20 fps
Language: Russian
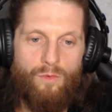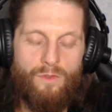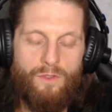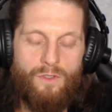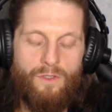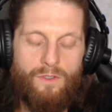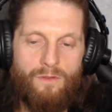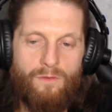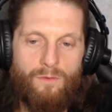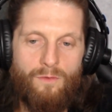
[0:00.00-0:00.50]

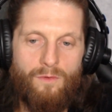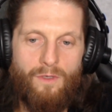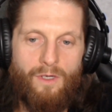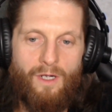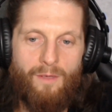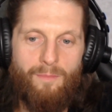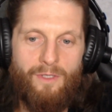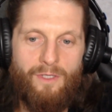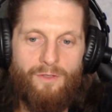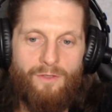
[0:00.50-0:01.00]
ну,
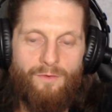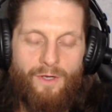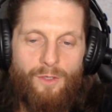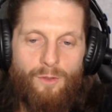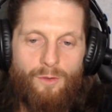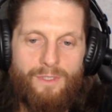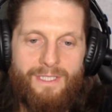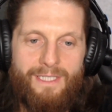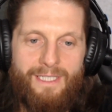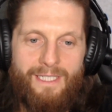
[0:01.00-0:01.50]
как бы
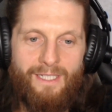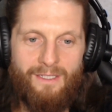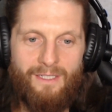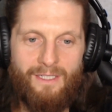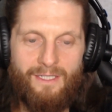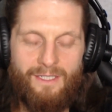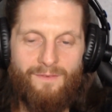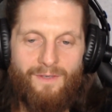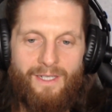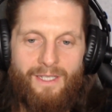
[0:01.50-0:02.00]
твое тело,
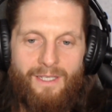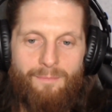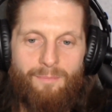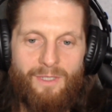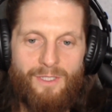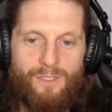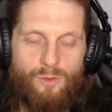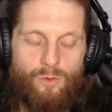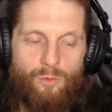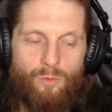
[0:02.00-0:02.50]
твои
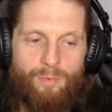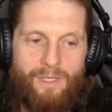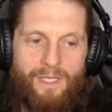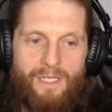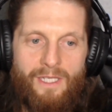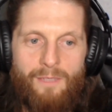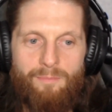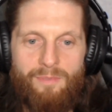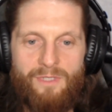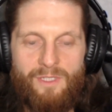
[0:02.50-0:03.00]
поступки
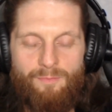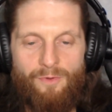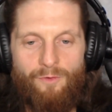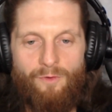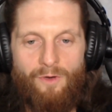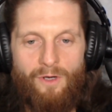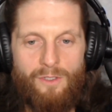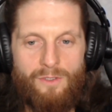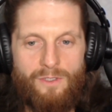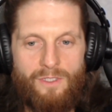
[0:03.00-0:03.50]
не
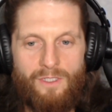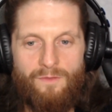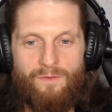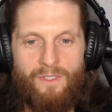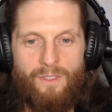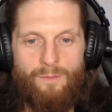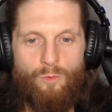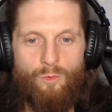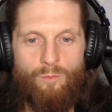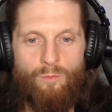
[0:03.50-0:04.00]
поспевают за
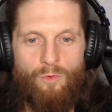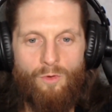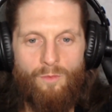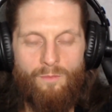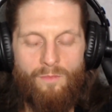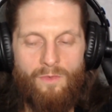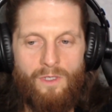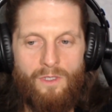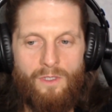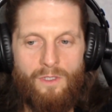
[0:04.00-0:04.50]
твоим умом.
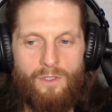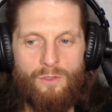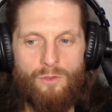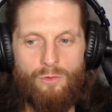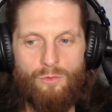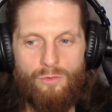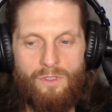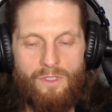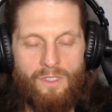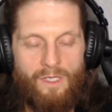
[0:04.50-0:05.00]

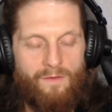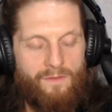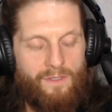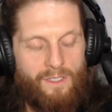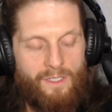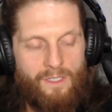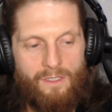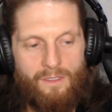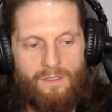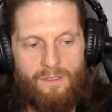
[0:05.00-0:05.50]
Тут
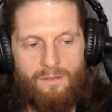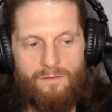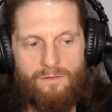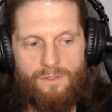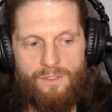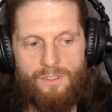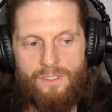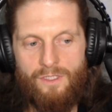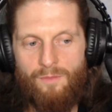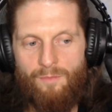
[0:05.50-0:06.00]
главное
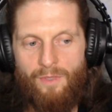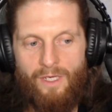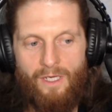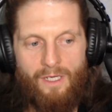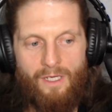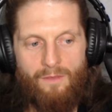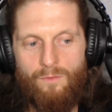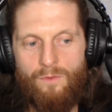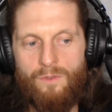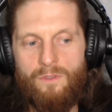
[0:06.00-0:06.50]

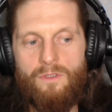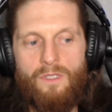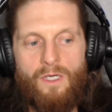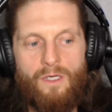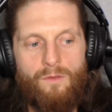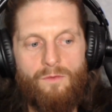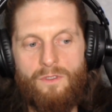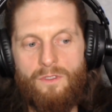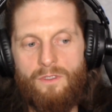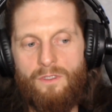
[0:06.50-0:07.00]
себя вот так
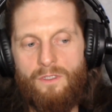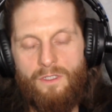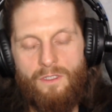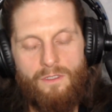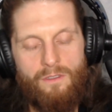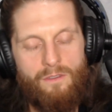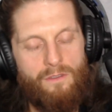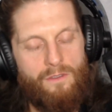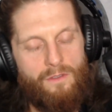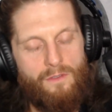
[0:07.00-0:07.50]
вот
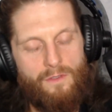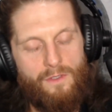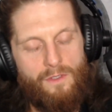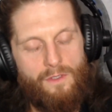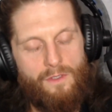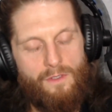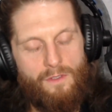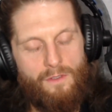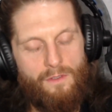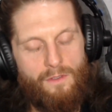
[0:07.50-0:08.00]
не
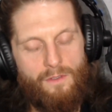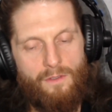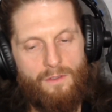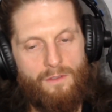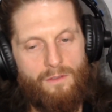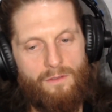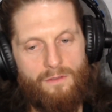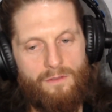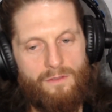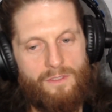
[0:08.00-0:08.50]

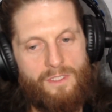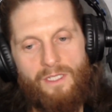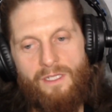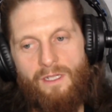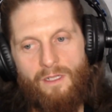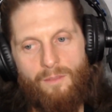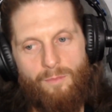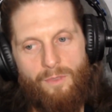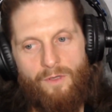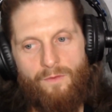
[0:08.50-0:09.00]
Э,
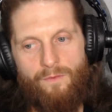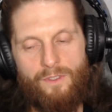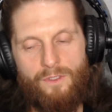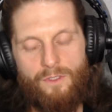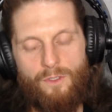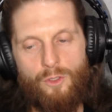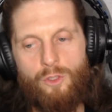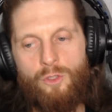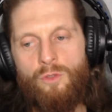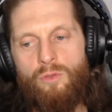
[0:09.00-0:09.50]
задалбливать.
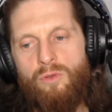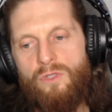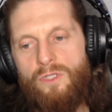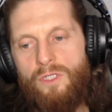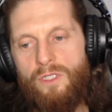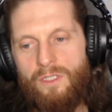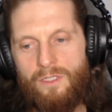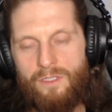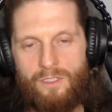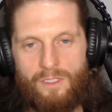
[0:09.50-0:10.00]
А что
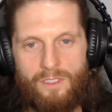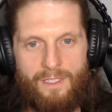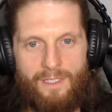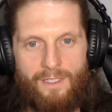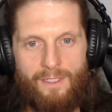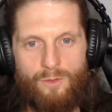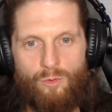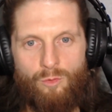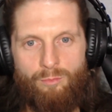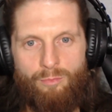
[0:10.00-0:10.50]
делать, если
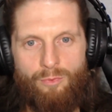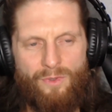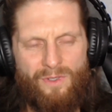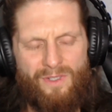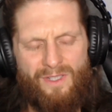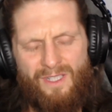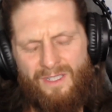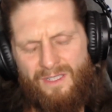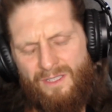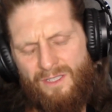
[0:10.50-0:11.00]
я тупой?
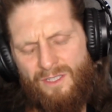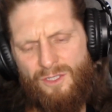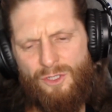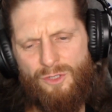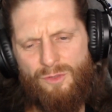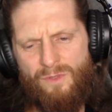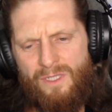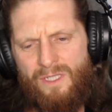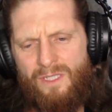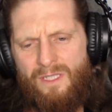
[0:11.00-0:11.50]
Да
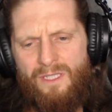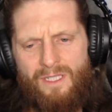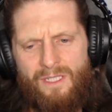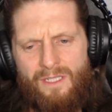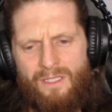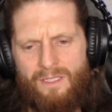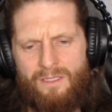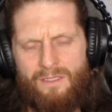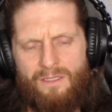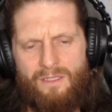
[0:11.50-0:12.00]
ничего не
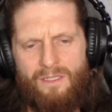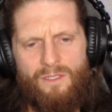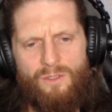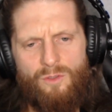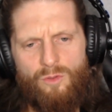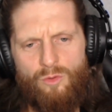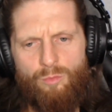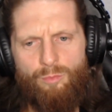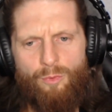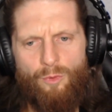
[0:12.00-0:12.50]
делать, ты не
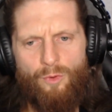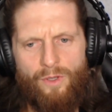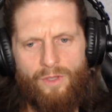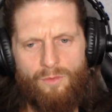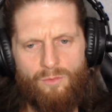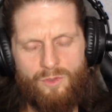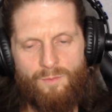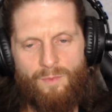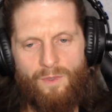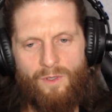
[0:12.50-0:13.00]
тупой,
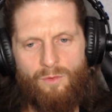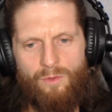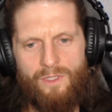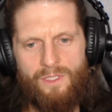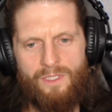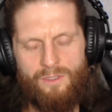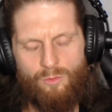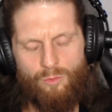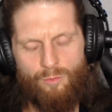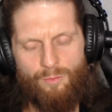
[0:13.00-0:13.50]

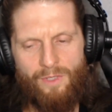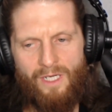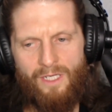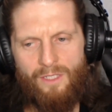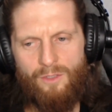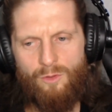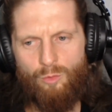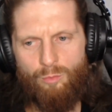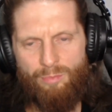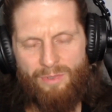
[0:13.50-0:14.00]
успокойся, убирай
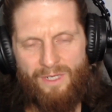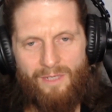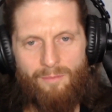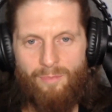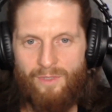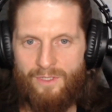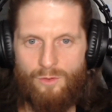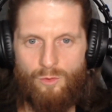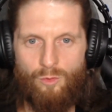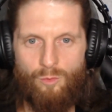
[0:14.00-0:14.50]
тупые
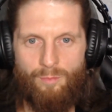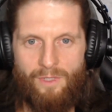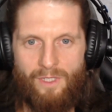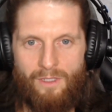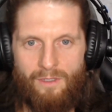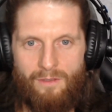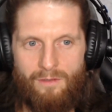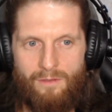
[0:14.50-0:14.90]
поступки.